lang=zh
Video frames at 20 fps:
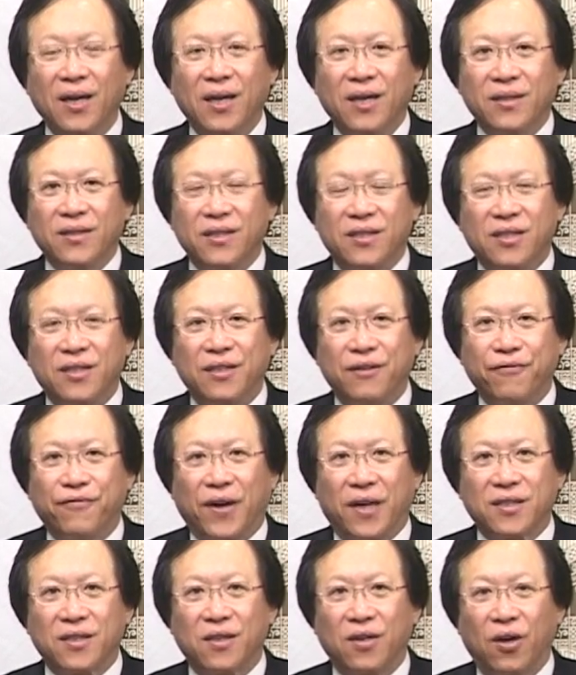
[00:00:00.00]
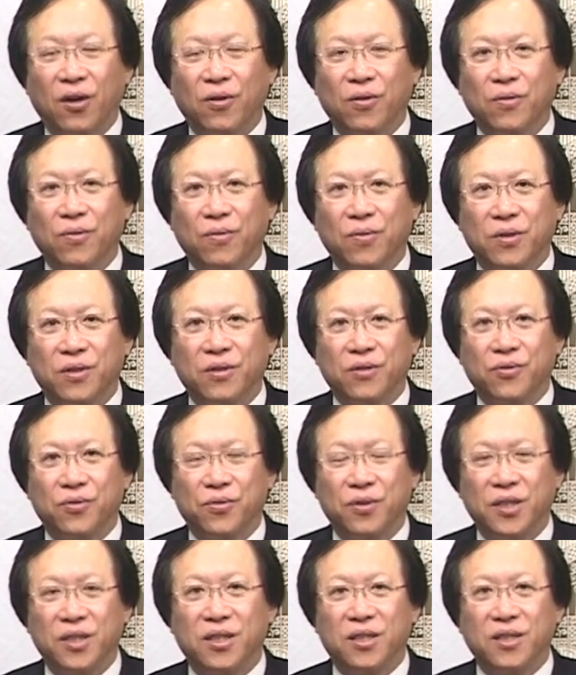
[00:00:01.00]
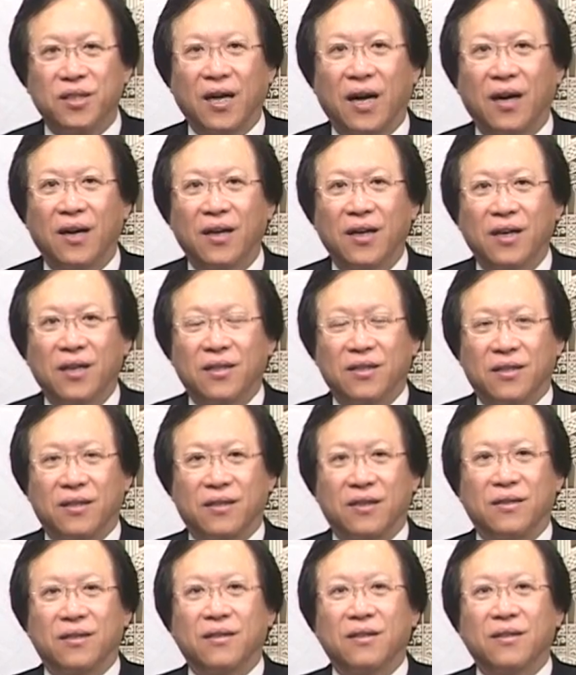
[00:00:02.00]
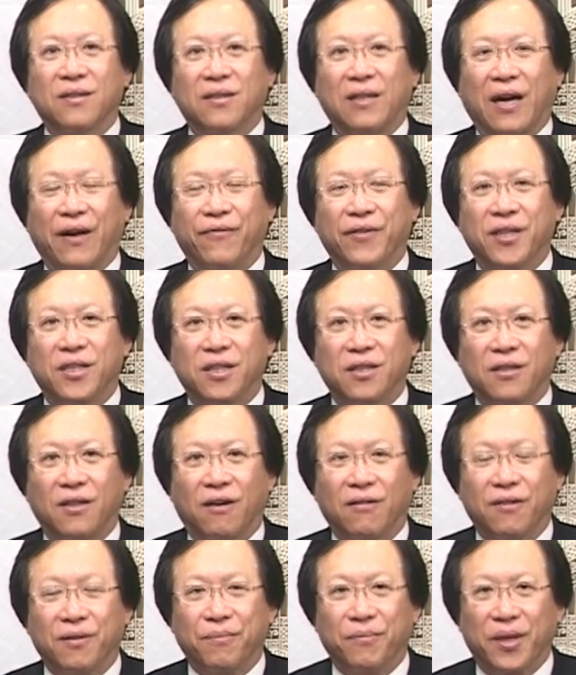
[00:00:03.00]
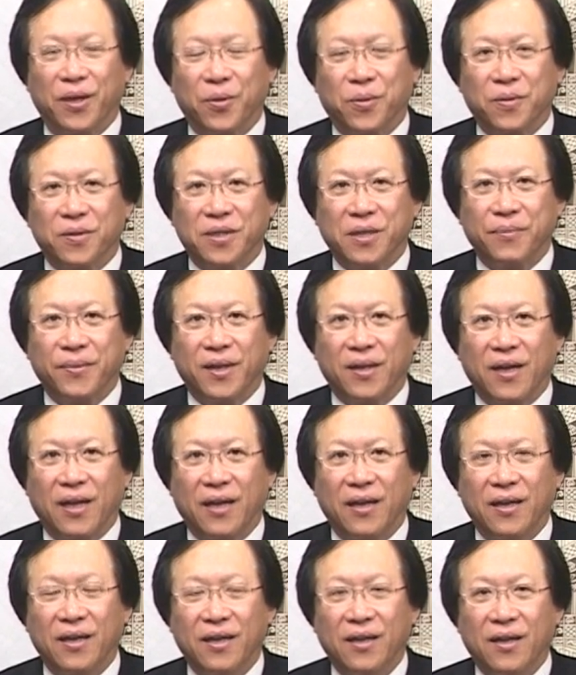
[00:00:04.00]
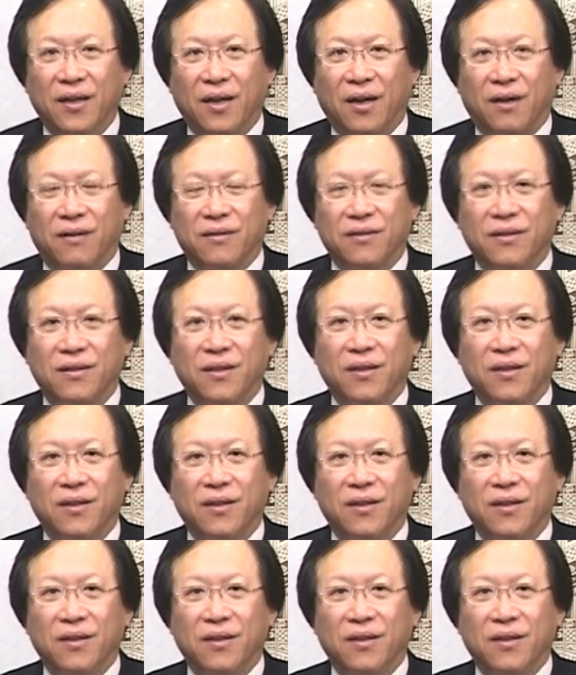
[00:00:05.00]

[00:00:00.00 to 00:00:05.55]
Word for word: 这事情发生后，我就随即那个搭飞机到了美国这边来啊。